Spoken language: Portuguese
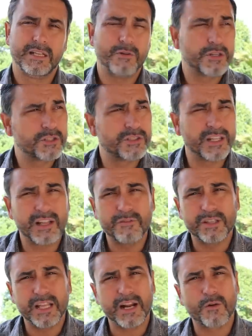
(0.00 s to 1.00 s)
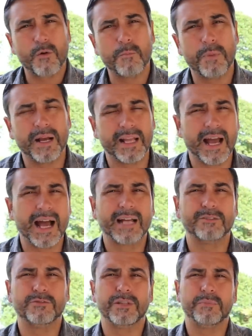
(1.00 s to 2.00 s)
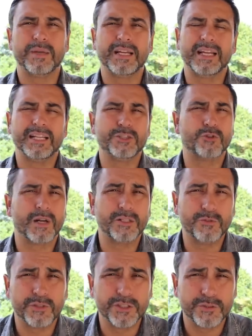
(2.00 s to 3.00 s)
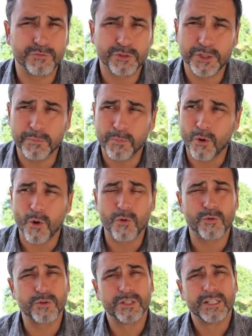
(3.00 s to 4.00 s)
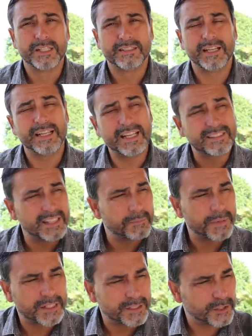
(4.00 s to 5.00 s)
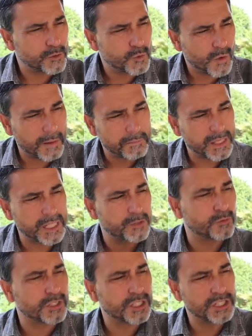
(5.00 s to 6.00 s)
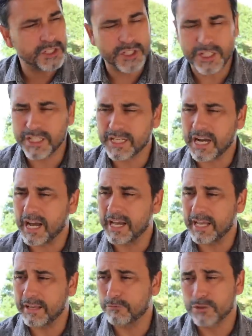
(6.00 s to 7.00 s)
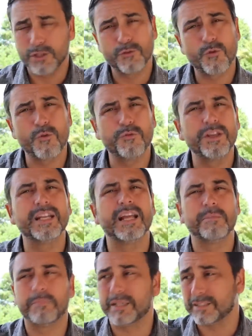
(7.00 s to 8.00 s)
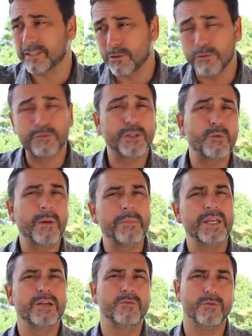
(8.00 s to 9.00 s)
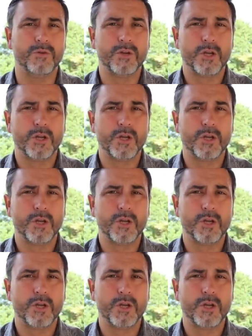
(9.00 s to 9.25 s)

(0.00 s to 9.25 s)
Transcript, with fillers: Eu acho que você deve ter acompanhado também aí jogadores de futebol. Né? E é sempre assim, um amigo que indica, e você não confia na empresa, você confia no amigo.